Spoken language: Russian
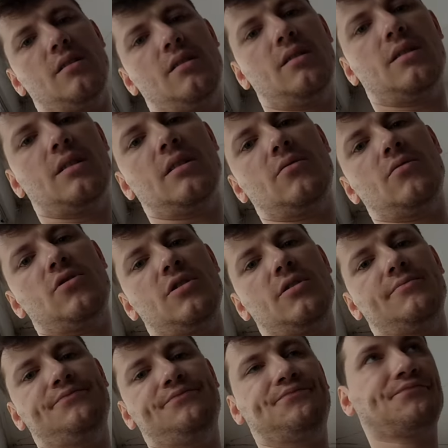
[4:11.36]
И,
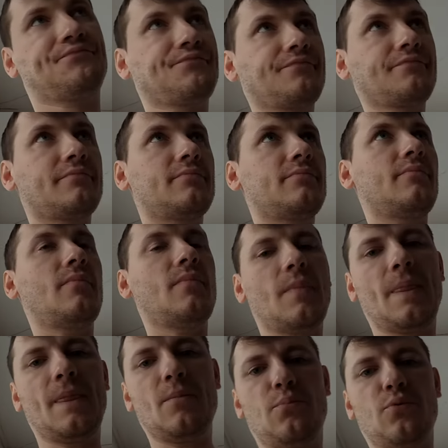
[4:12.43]
короче,
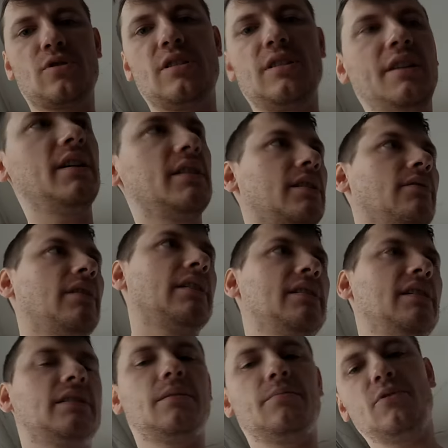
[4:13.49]
после этого
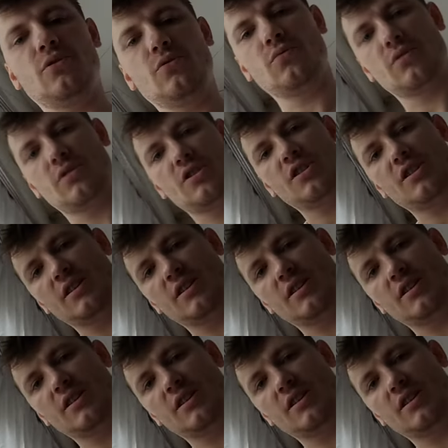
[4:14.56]
где-то минут